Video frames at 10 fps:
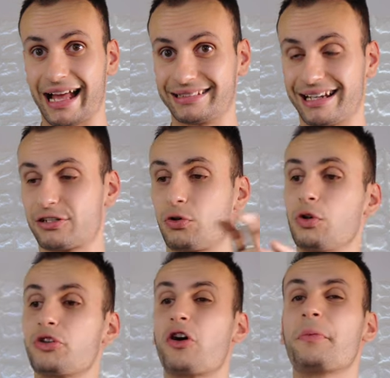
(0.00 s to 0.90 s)
l'Atlas, con
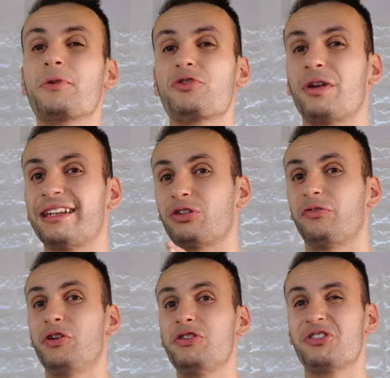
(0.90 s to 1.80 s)
lo Scorpion sono andato
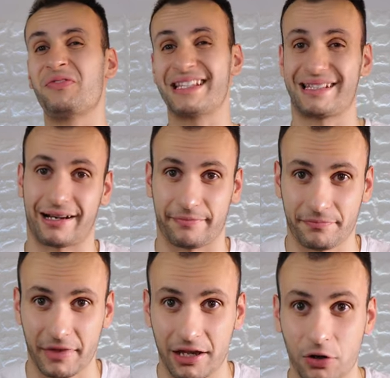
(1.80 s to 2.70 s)
fino in Svizzera.
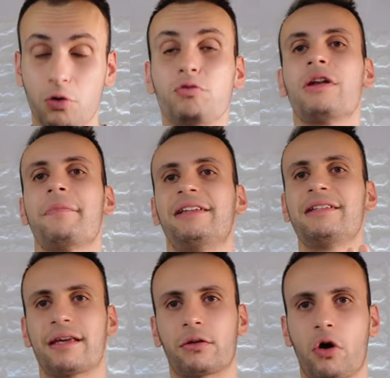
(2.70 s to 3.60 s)
Con un
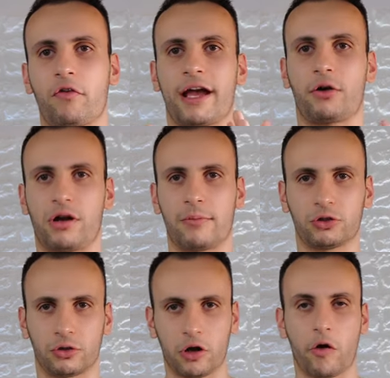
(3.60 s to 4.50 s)
MT-09, ecco, la
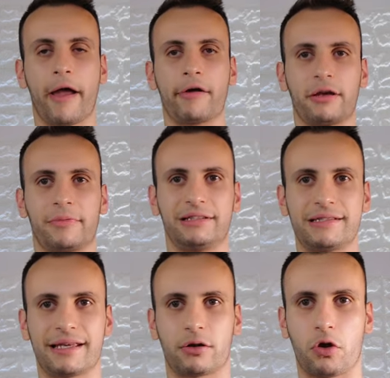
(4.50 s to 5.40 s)
moto che ho è un
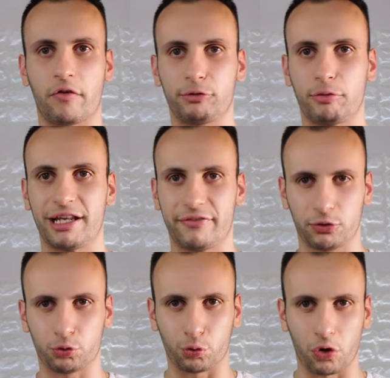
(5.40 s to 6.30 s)
MT-09
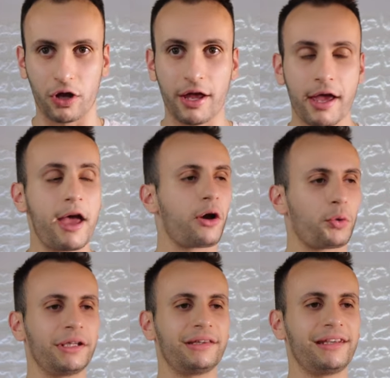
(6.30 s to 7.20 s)
2021.
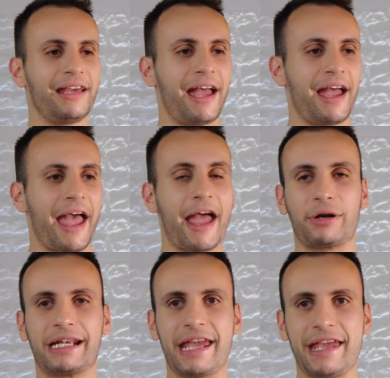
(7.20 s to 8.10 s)
Quindi è
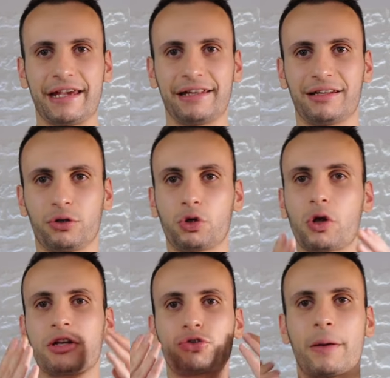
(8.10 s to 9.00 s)
una naked, non
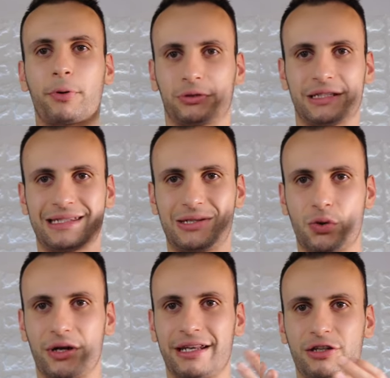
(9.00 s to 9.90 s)
ho nessuna
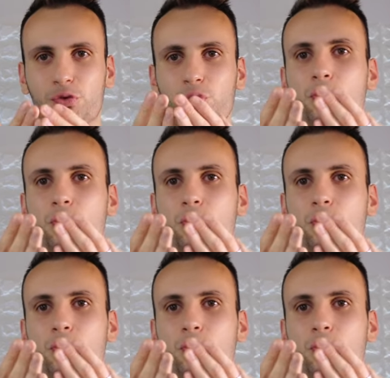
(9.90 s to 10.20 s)
protezione, nessun